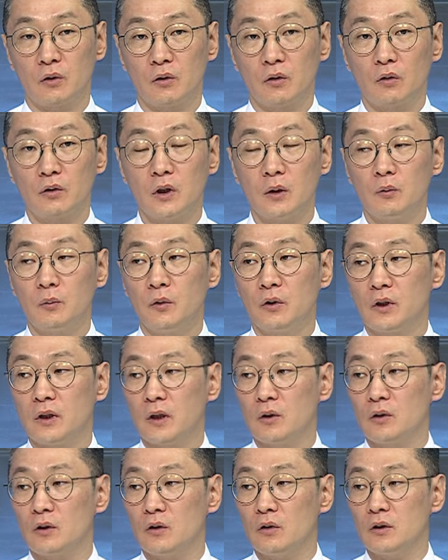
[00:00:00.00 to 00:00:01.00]
근데 어떻게 보면
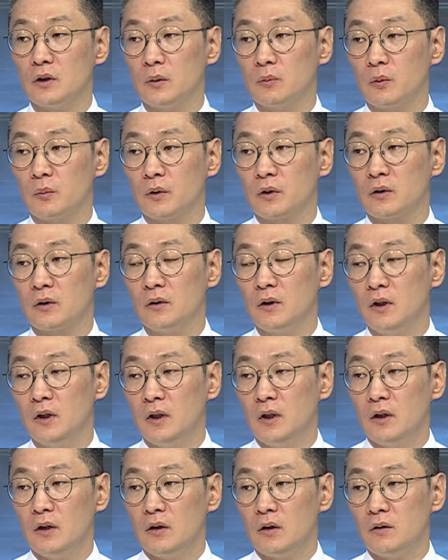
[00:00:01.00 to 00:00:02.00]
이게 이것이 보면은
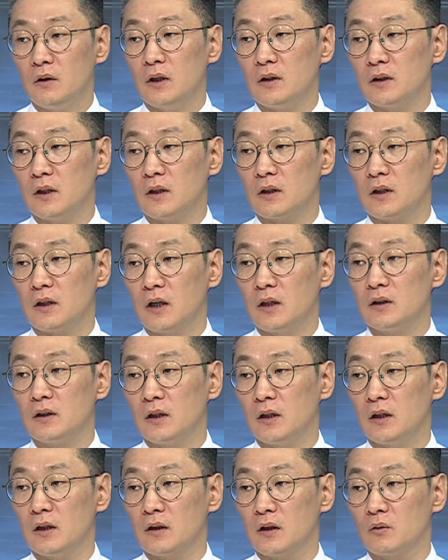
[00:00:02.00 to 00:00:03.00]
현대차,
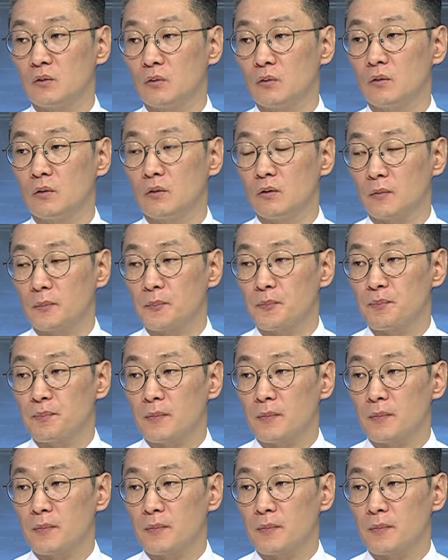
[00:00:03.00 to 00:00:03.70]
기아차에게도